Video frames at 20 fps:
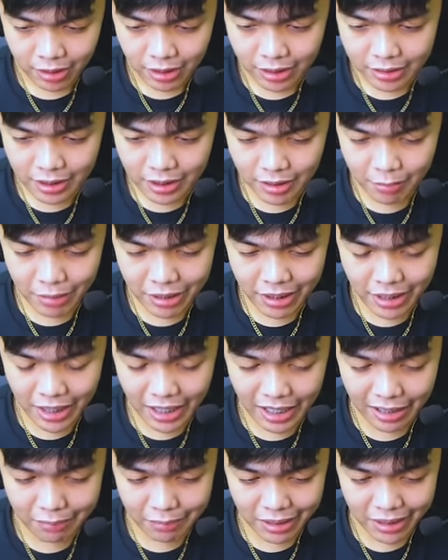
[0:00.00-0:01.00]
Sana ba yung
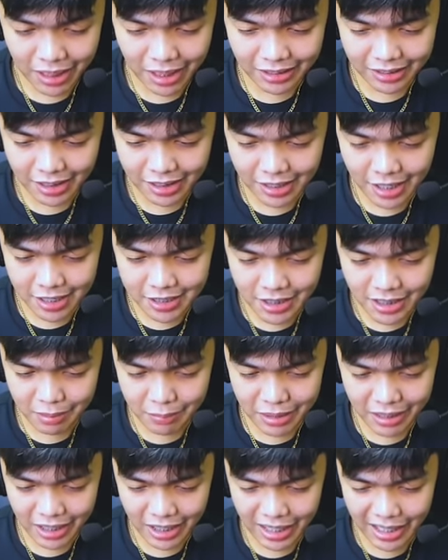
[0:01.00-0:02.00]
kalaban natin guys? Sana
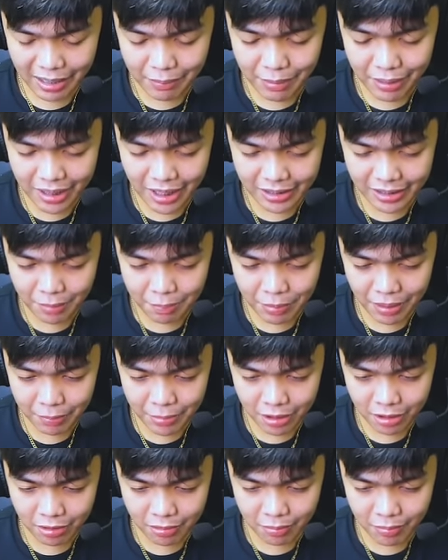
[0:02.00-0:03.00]
ba yung kalaban natin? Pag
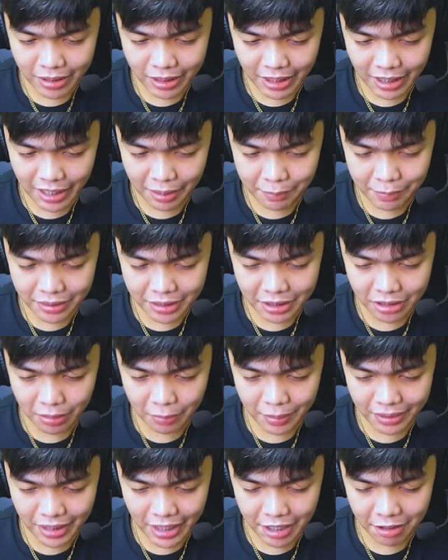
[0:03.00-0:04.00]
may, may kalaban dito,
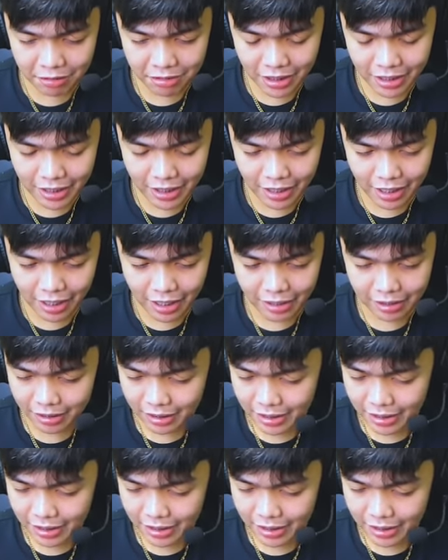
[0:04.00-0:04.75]
patayin ko talaga.